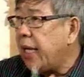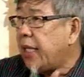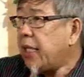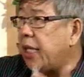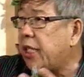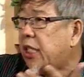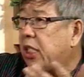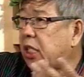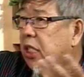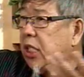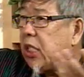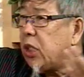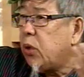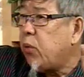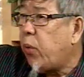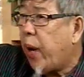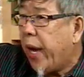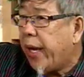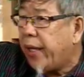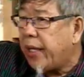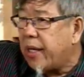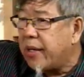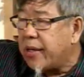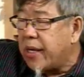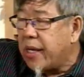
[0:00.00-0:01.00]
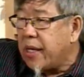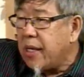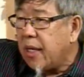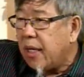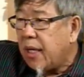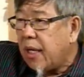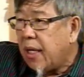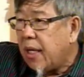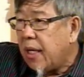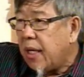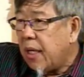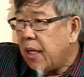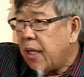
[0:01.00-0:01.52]
那些思维的人，
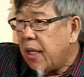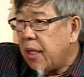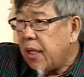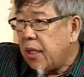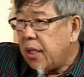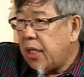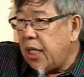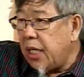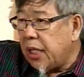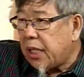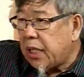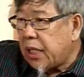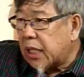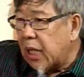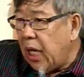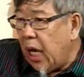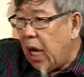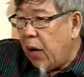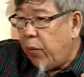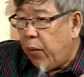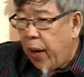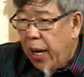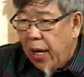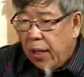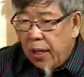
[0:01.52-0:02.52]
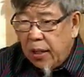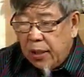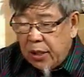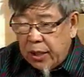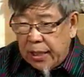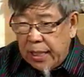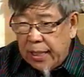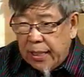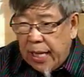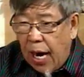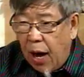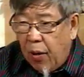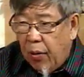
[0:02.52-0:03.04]
去示了威，
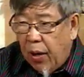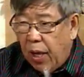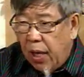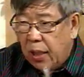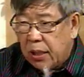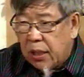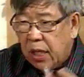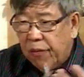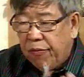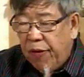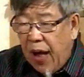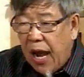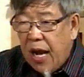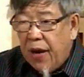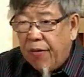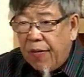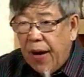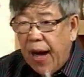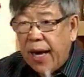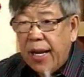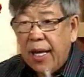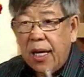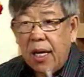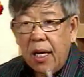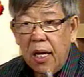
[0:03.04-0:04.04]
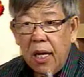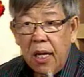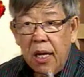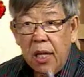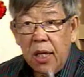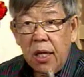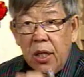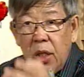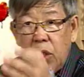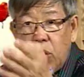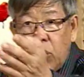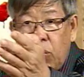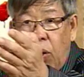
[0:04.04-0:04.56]
警告了是犯法的，
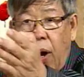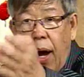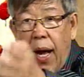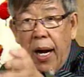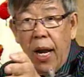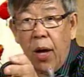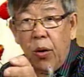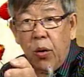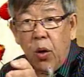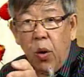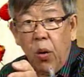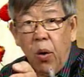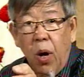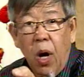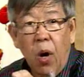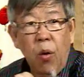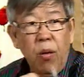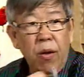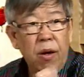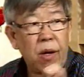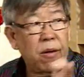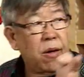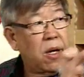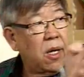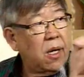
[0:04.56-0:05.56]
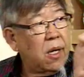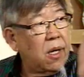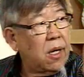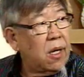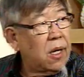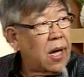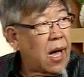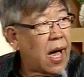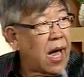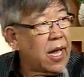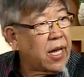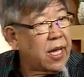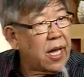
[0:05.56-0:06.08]
抓了过后
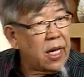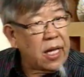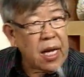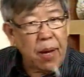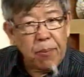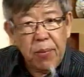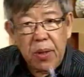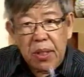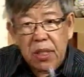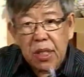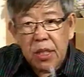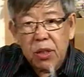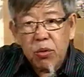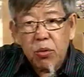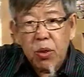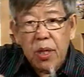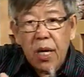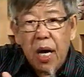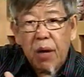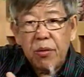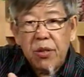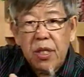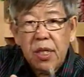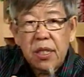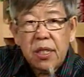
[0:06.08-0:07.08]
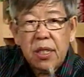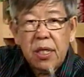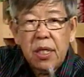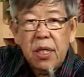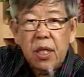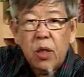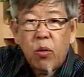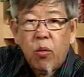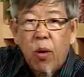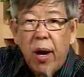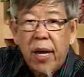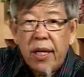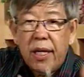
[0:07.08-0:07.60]
还给他们吃最好七十二
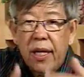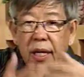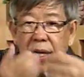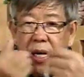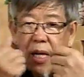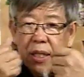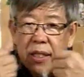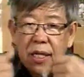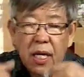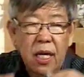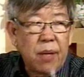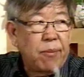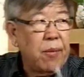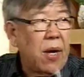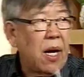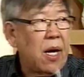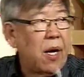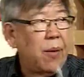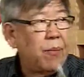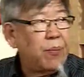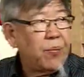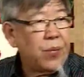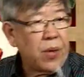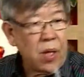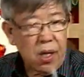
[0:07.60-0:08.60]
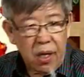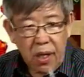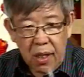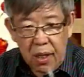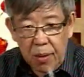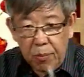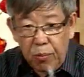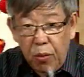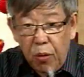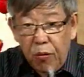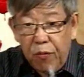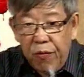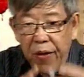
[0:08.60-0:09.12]
块的那些人嘛，嗯，
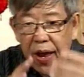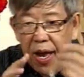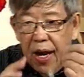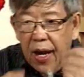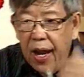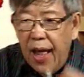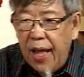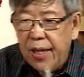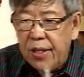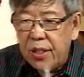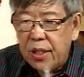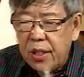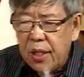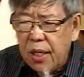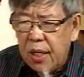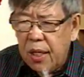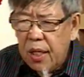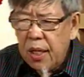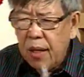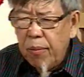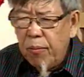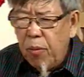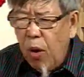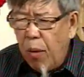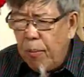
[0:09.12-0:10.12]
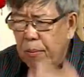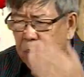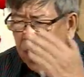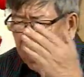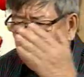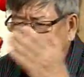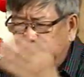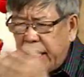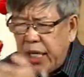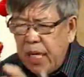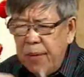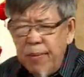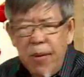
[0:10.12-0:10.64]
不费卵子，莫名
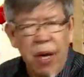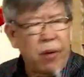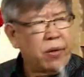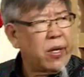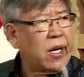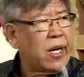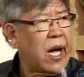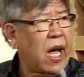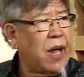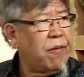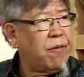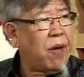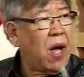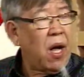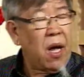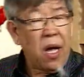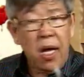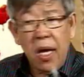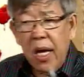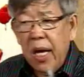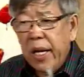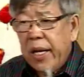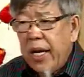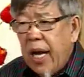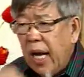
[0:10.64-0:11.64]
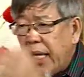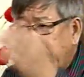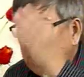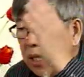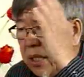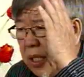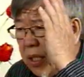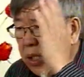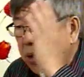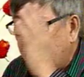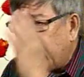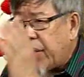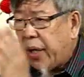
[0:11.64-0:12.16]
其妙的开放，拿这
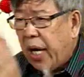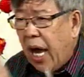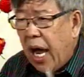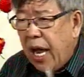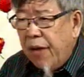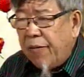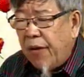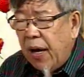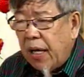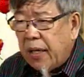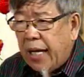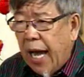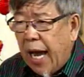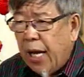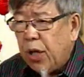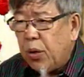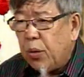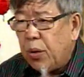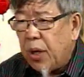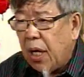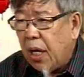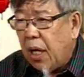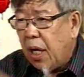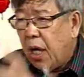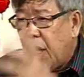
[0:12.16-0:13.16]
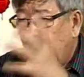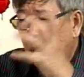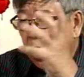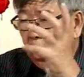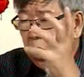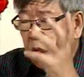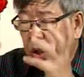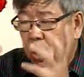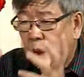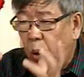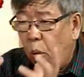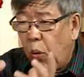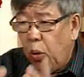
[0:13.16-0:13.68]
这种开放态度呢，
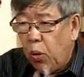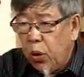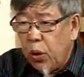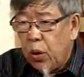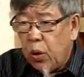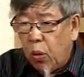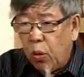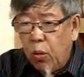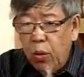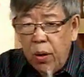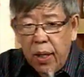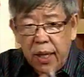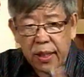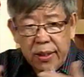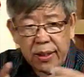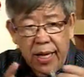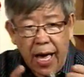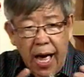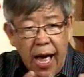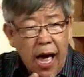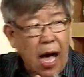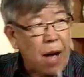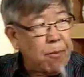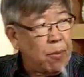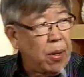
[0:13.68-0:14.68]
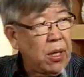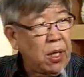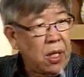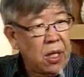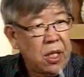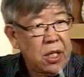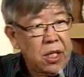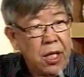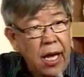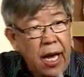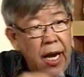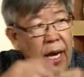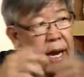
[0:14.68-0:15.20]
松容了他们，
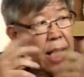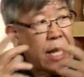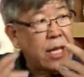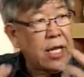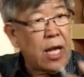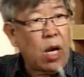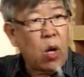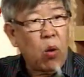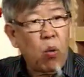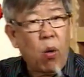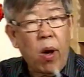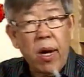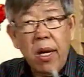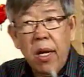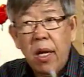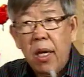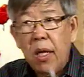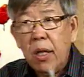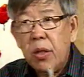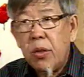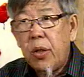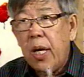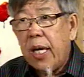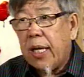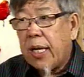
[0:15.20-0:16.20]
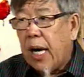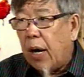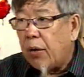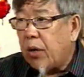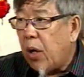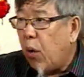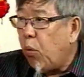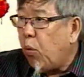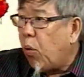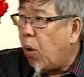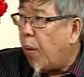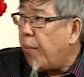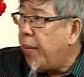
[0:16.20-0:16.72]
越来越乱，所以搞
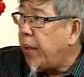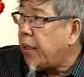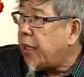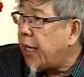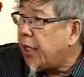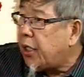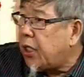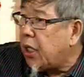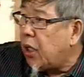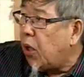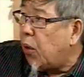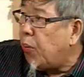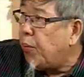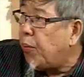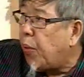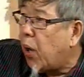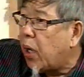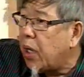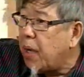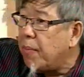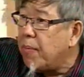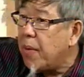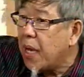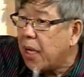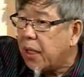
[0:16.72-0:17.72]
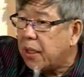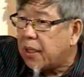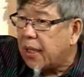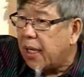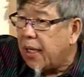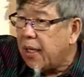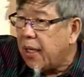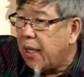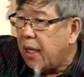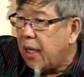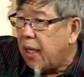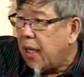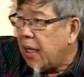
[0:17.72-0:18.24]
到我们在吉隆坡的名
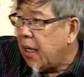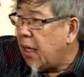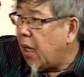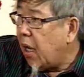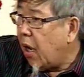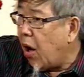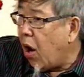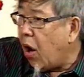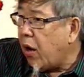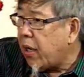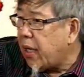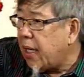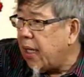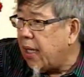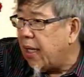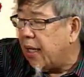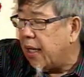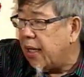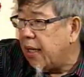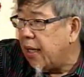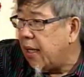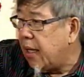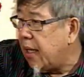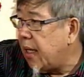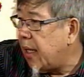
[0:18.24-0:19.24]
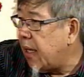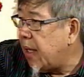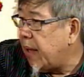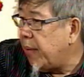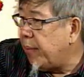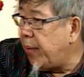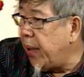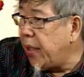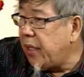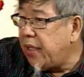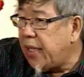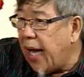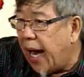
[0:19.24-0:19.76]
声。好个
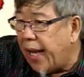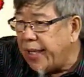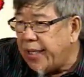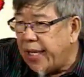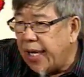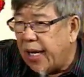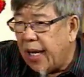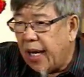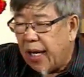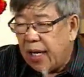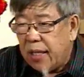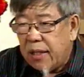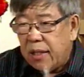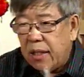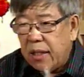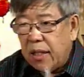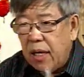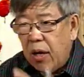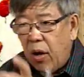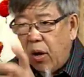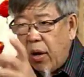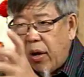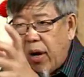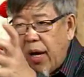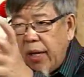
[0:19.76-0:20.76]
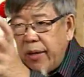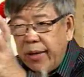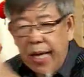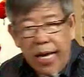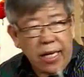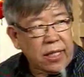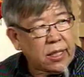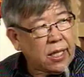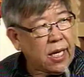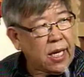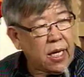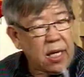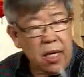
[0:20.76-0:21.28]
本家家 orang
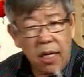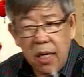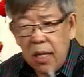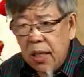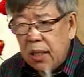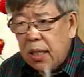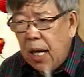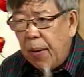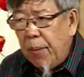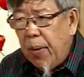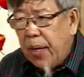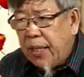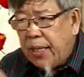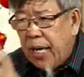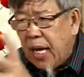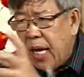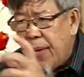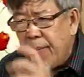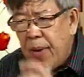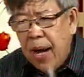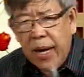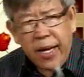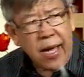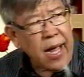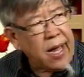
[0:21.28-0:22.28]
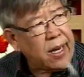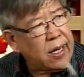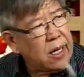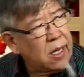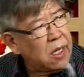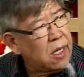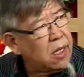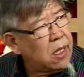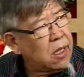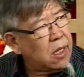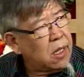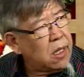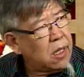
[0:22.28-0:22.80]
taxi tak e r i
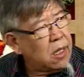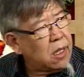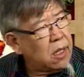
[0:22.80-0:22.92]
makan。